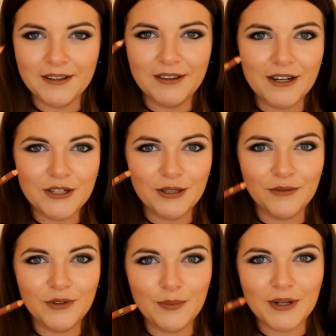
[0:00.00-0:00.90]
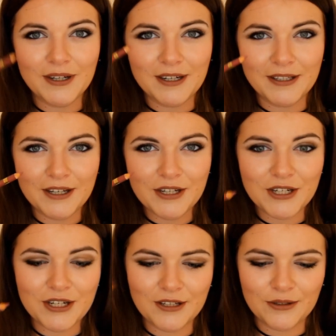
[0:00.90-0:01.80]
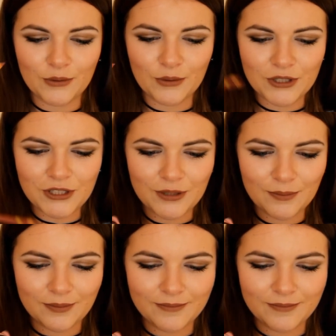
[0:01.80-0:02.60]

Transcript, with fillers: Так что выбор карандашей очень...